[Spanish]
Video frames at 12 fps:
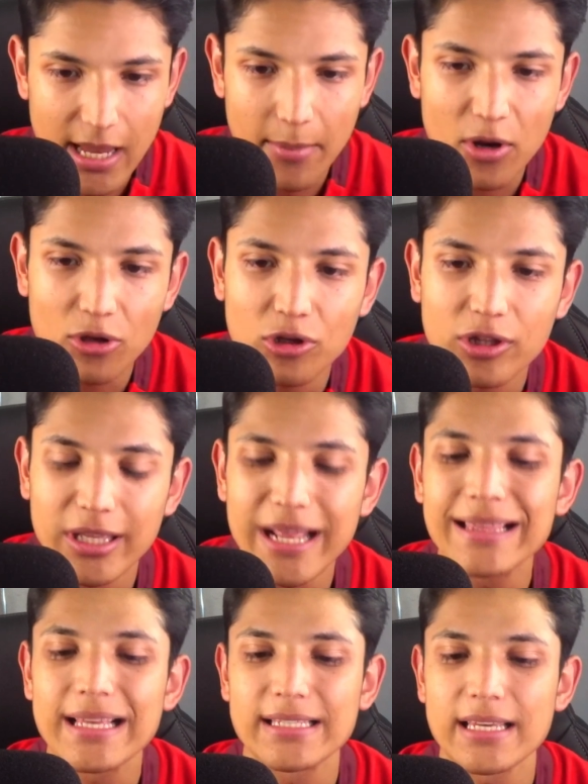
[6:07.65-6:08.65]
Y al minuto
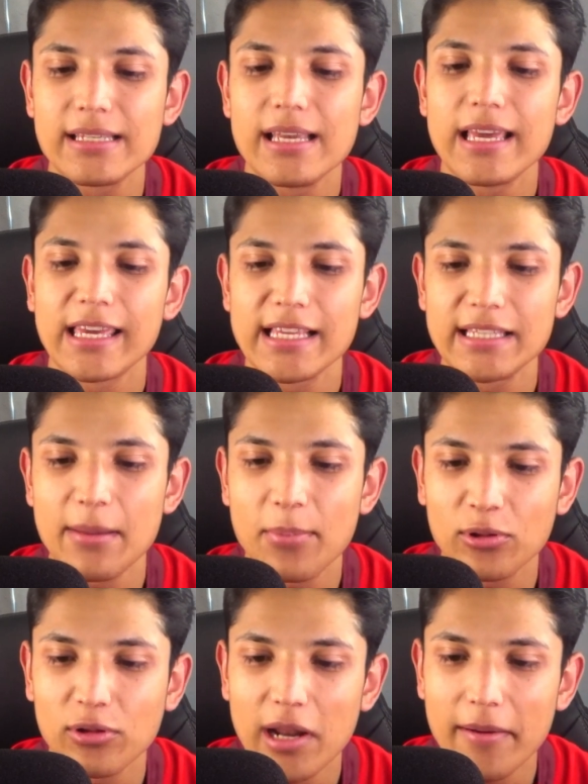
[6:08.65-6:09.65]
36, que sigue
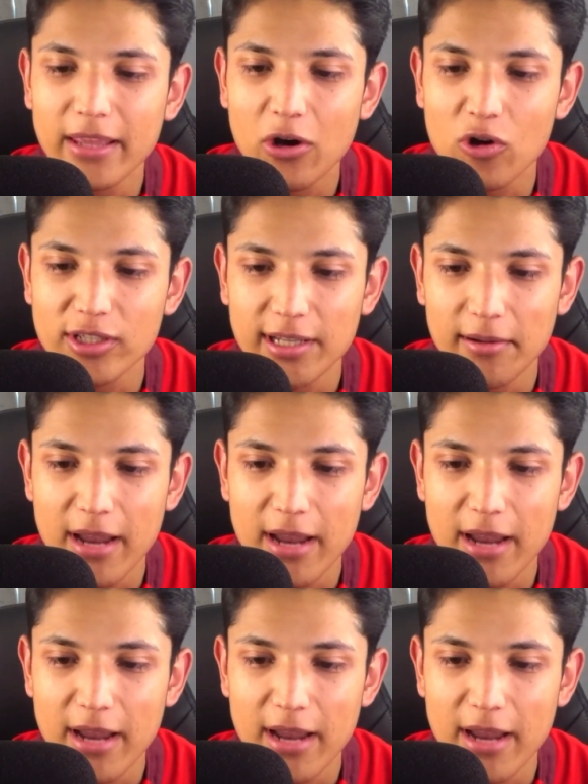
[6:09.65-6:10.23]
por toda la banda José